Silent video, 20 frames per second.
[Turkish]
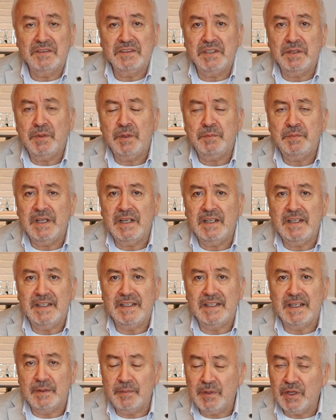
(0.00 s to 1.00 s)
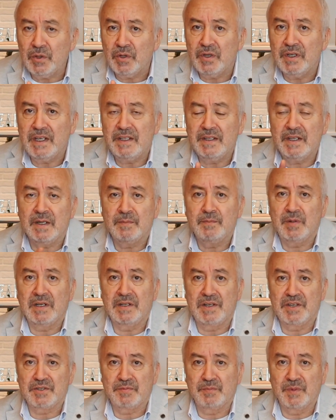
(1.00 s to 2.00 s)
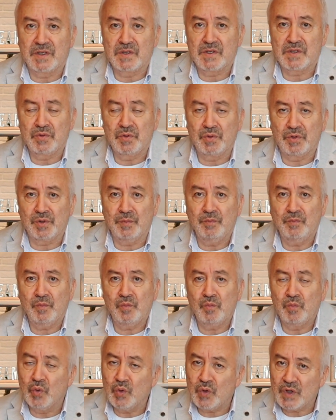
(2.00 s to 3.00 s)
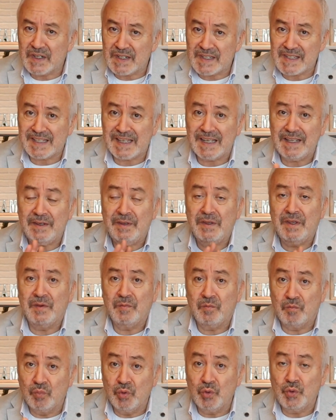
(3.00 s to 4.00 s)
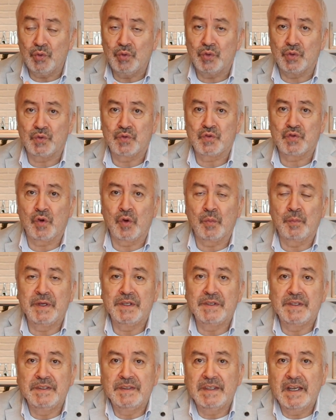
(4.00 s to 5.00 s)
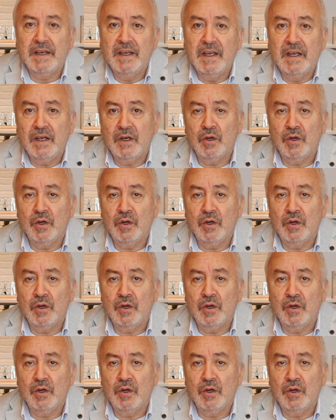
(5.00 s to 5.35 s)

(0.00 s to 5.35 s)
Sebeplerle ilgili bir örneği daha paylaşmak istiyorum. Bu kısa bugünün sohbetinde.